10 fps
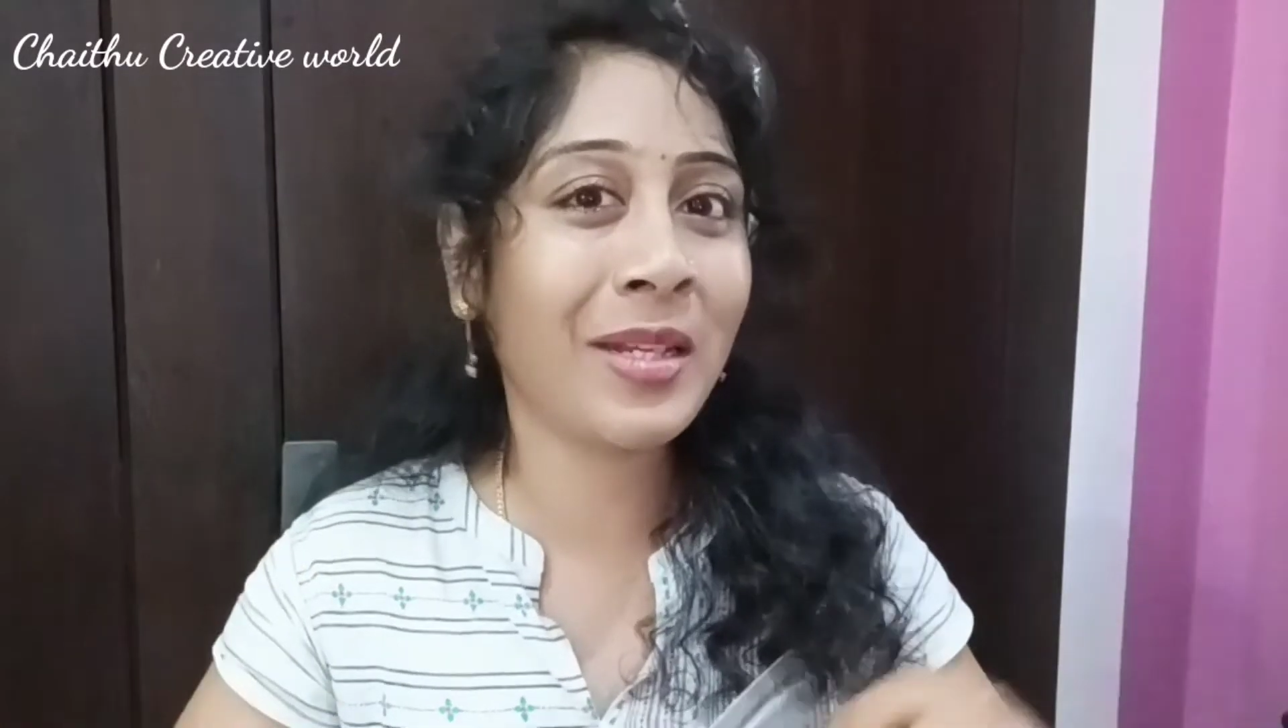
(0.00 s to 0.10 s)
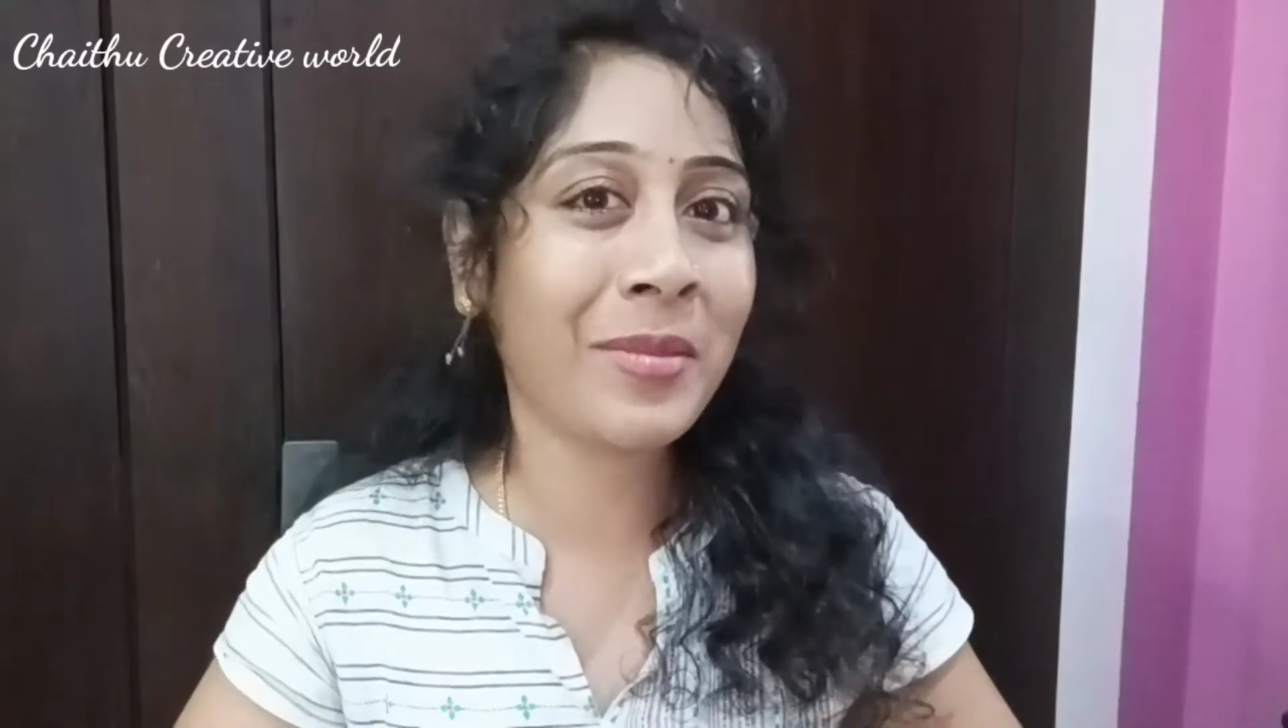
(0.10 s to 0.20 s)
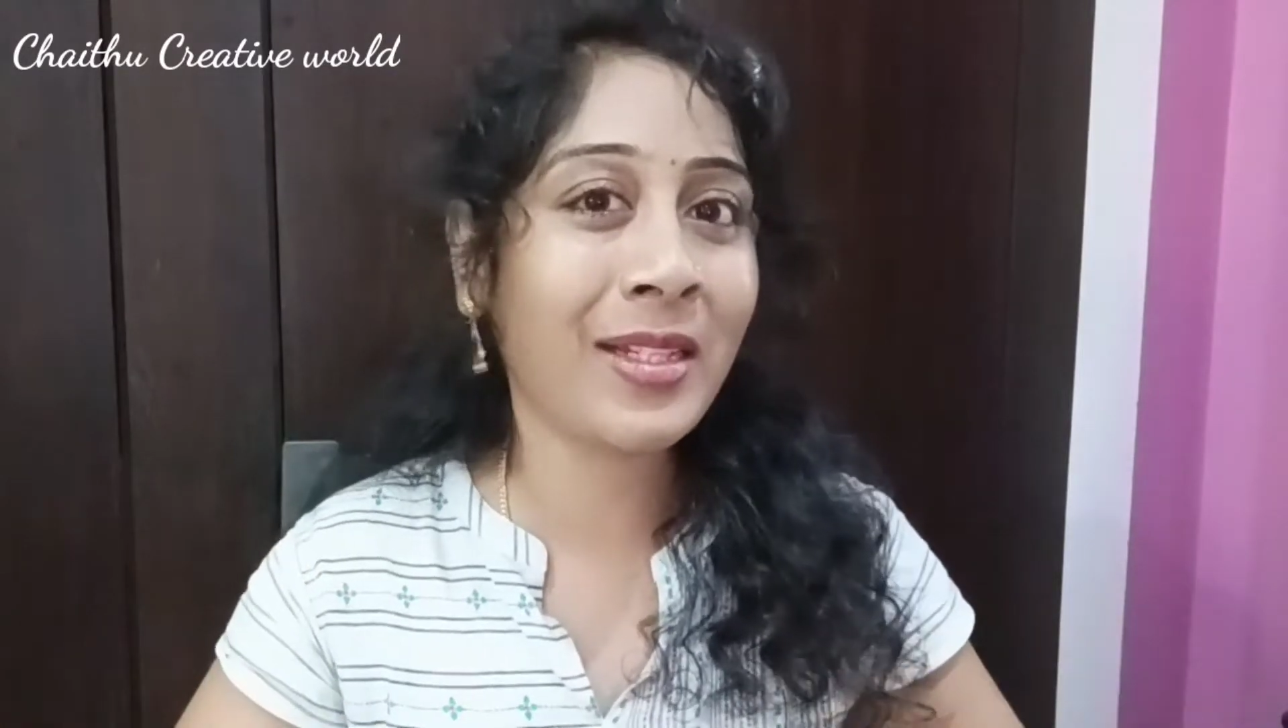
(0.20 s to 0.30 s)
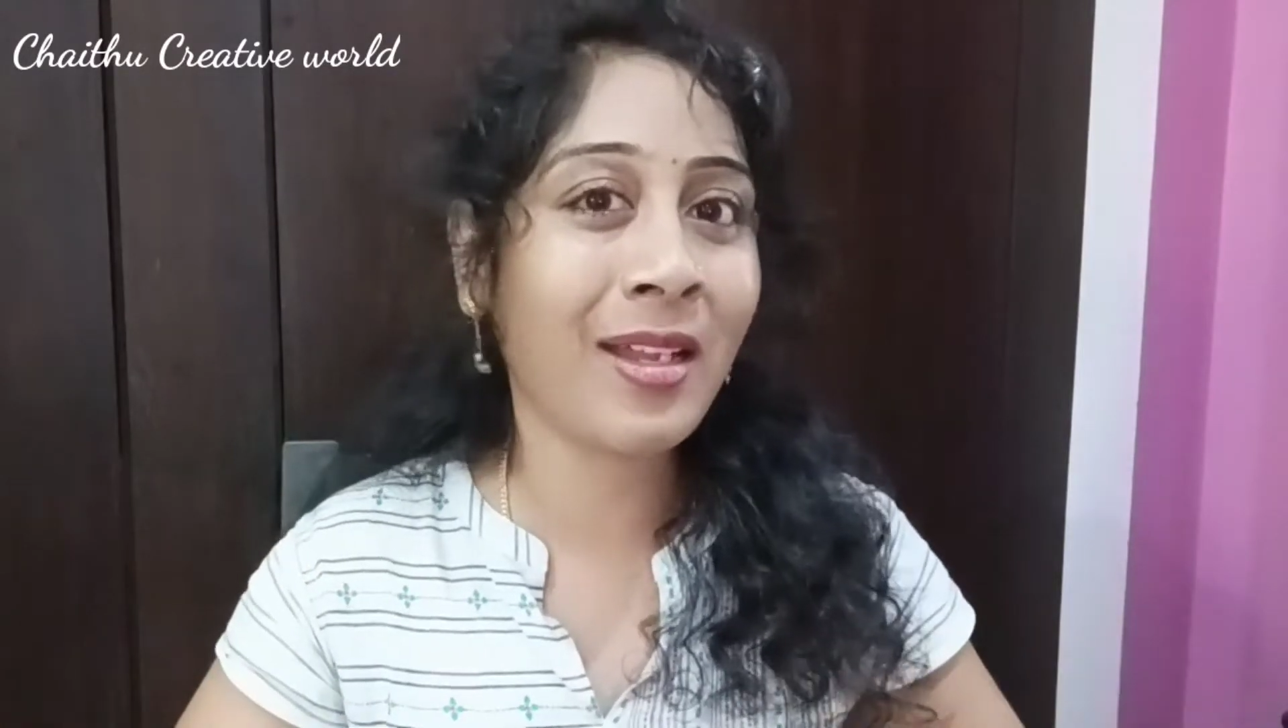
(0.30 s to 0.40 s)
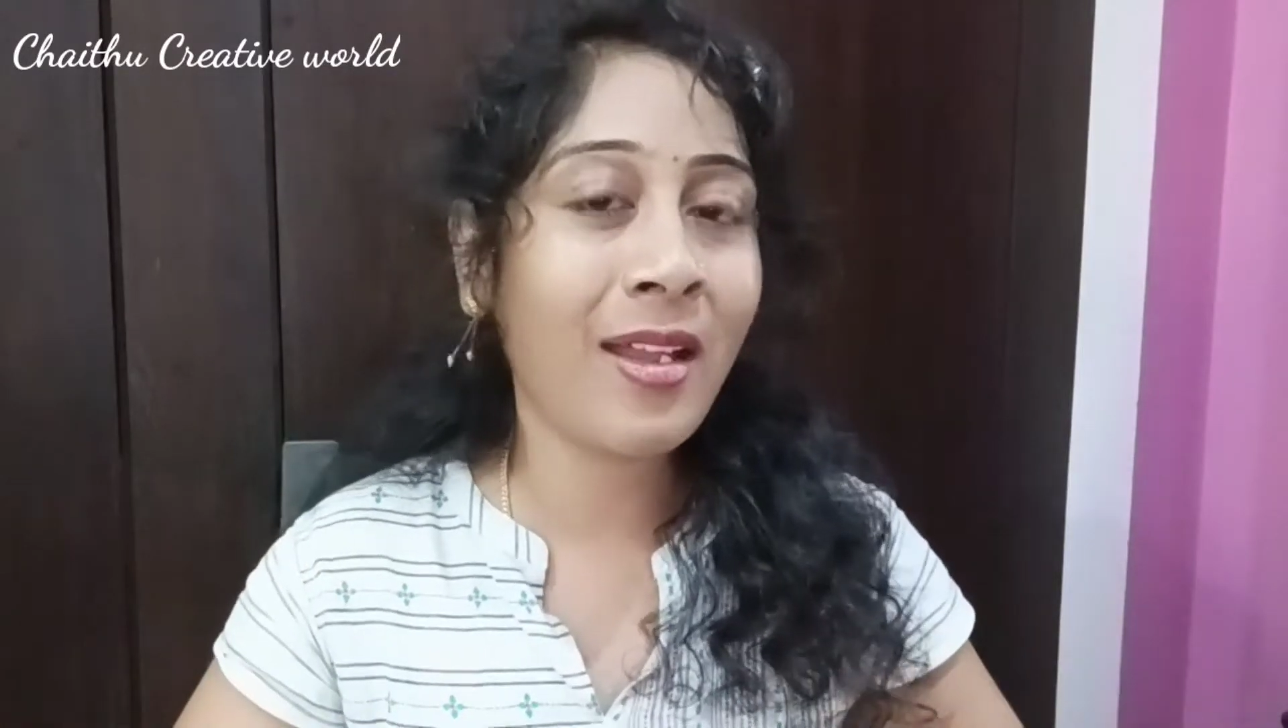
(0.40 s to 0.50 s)

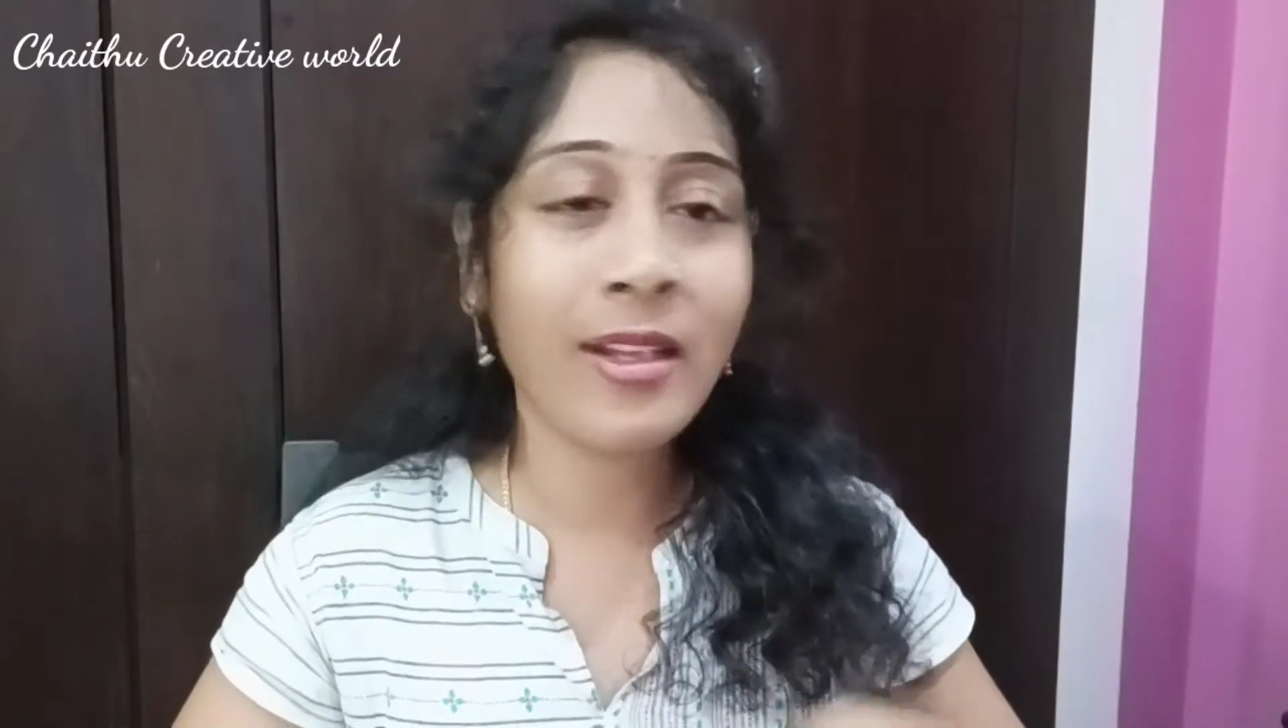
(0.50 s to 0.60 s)
అనమాట